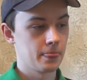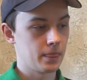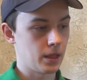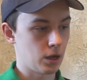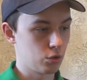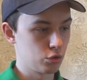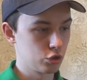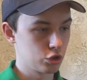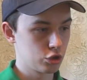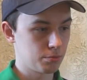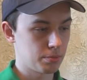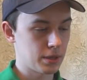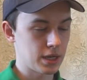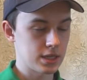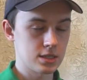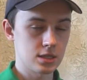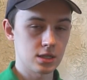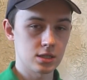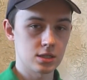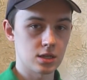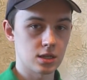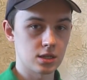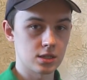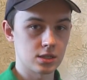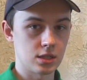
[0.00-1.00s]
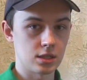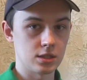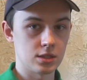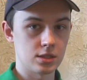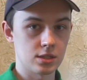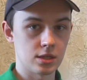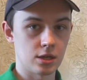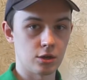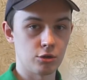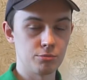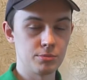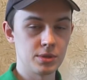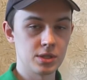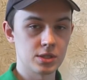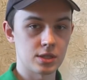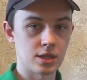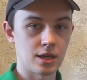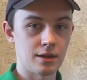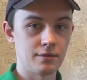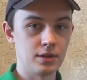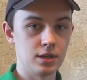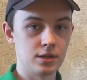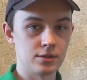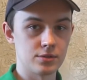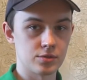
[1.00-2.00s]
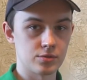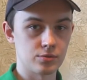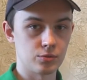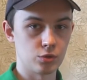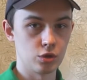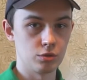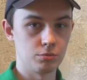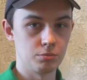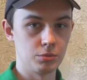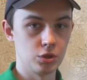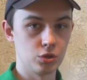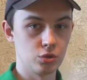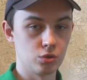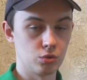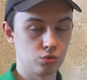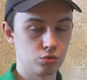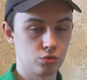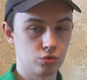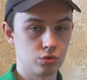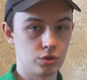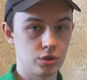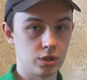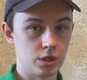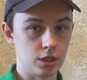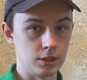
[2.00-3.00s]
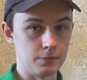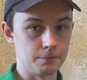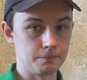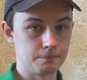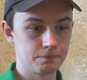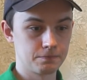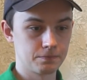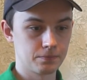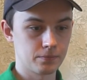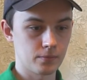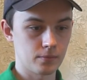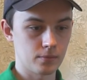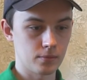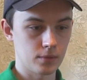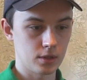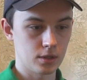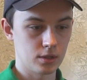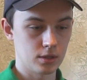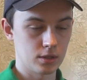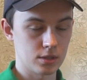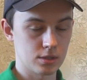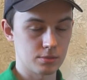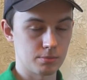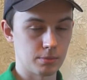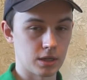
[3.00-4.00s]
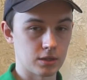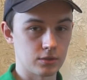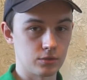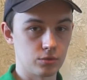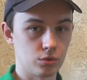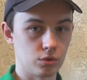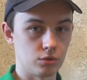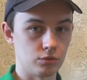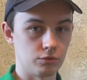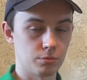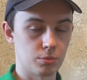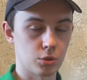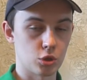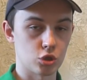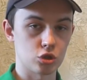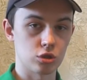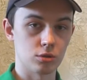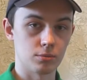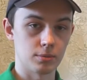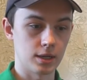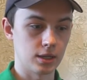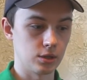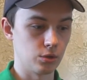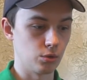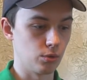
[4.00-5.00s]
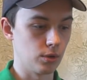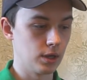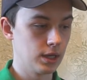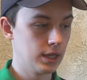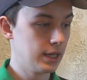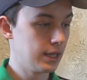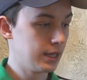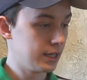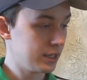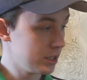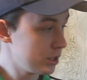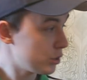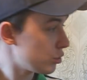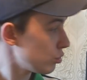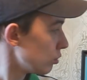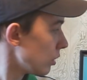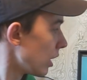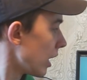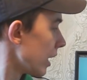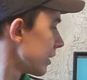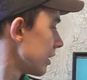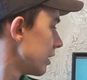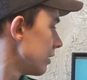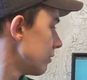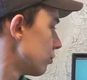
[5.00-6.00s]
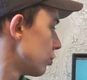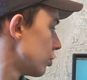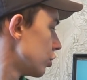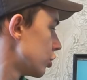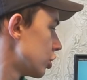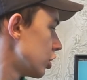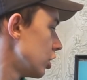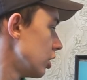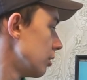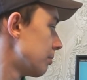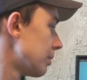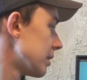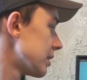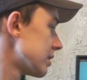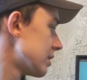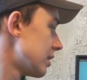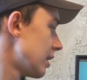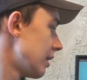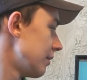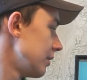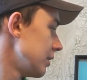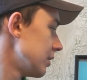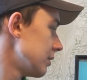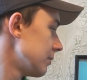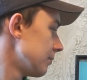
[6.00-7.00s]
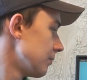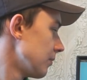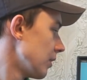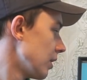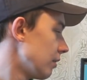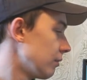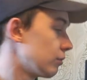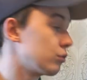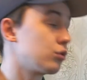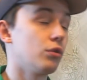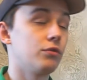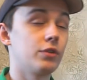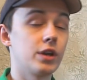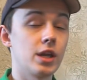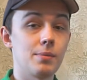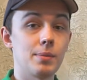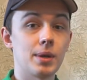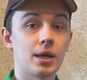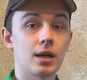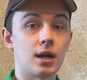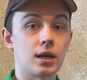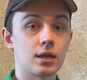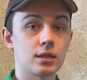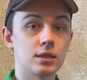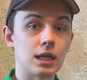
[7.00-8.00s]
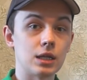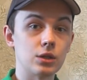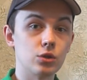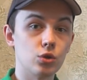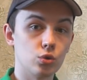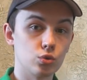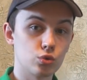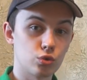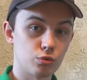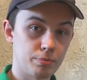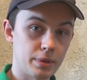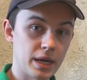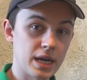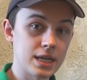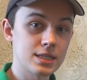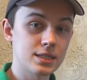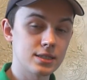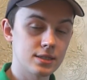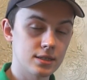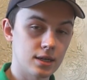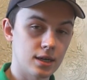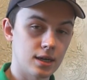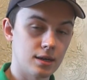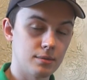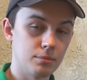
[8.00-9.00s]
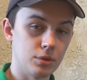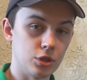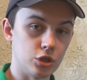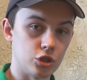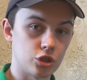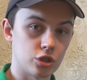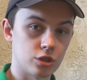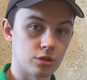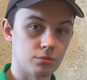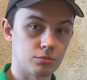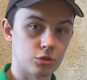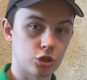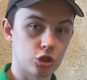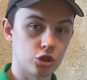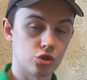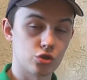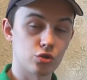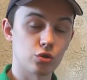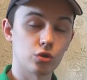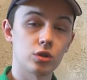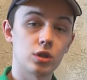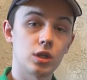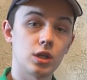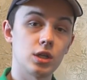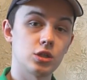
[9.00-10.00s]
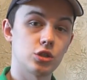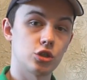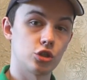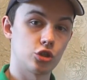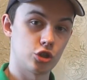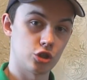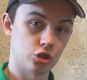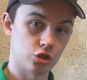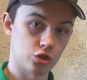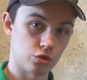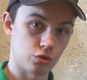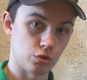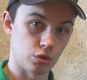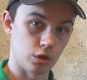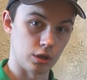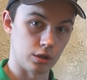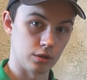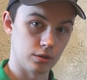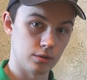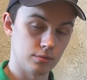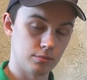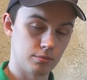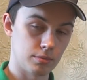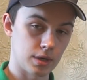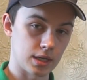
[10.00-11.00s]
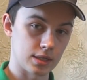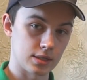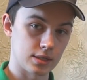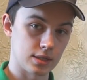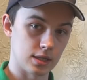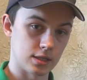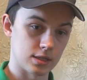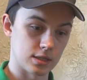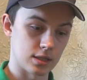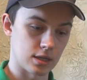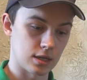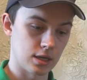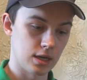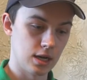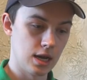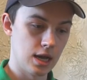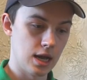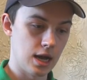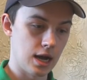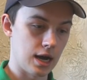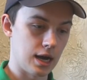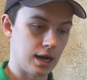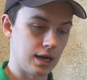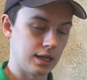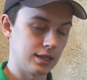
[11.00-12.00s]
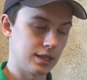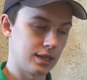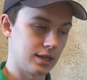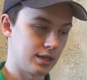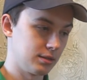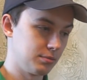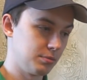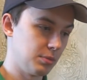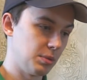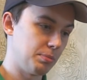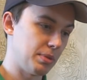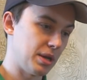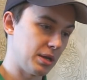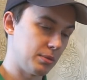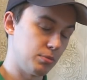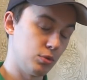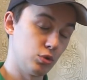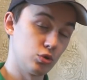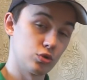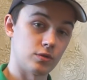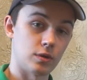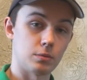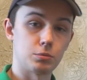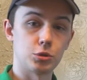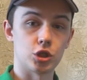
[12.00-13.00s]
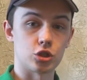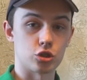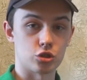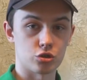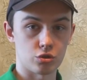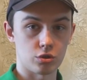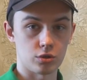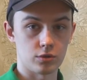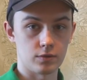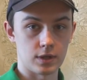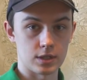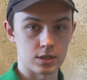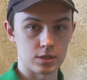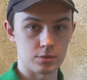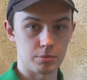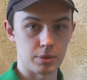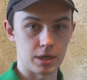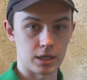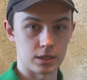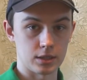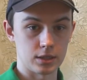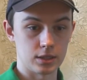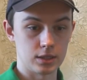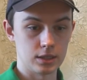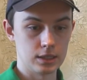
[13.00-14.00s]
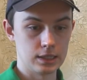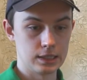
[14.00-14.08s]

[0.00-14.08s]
Такой же процессор, кстати, Xiaomi ставили в свой Mi Note 3 а, смартфон в прошлом году. И сюда они его решили поставить. В то время как на Note 5 обычном 636 процессор, а на Redmi 5 Plus вообще 625.